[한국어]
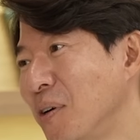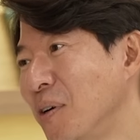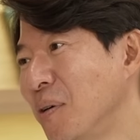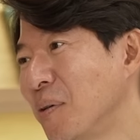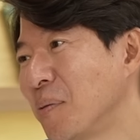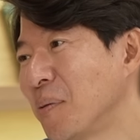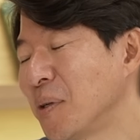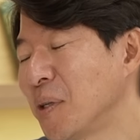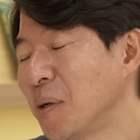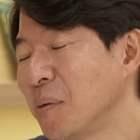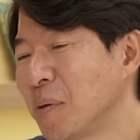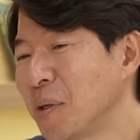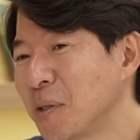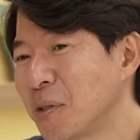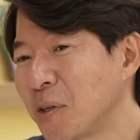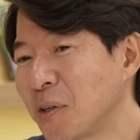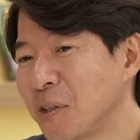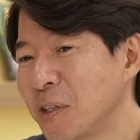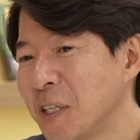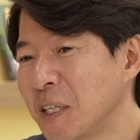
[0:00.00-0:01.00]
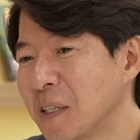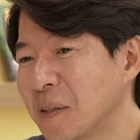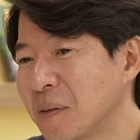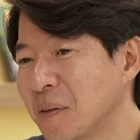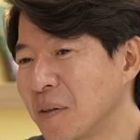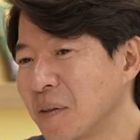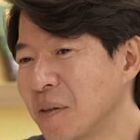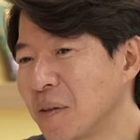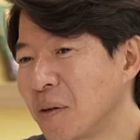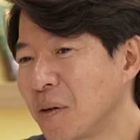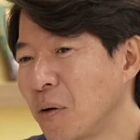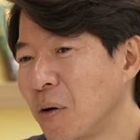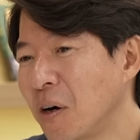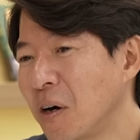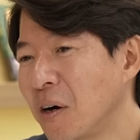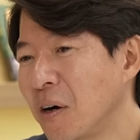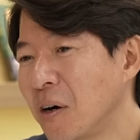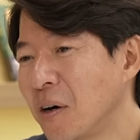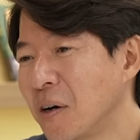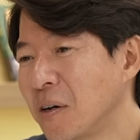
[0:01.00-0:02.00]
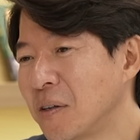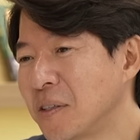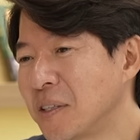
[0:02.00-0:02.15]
네. 뭐냐면 저는 어,